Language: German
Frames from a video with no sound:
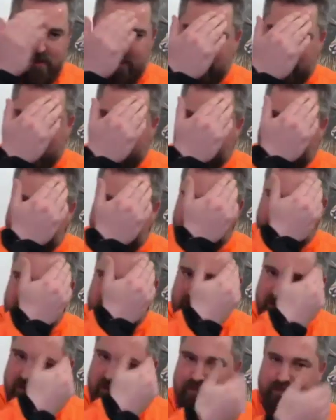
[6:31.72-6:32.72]
ohne
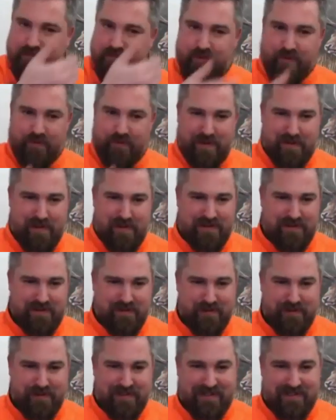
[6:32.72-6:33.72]
Pufferpatrone.
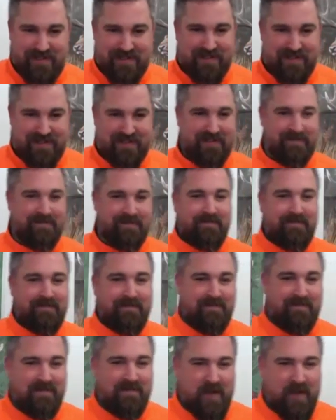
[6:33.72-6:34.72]

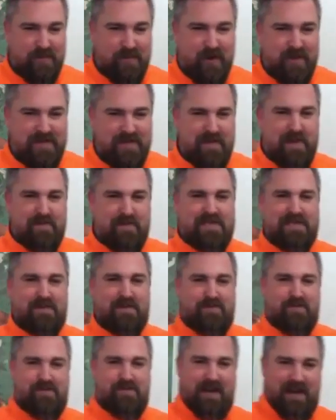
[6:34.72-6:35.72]
Ich bräuchte mal ein bisschen
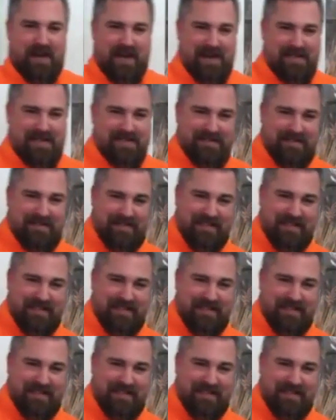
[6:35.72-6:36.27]
Puder, Carsten.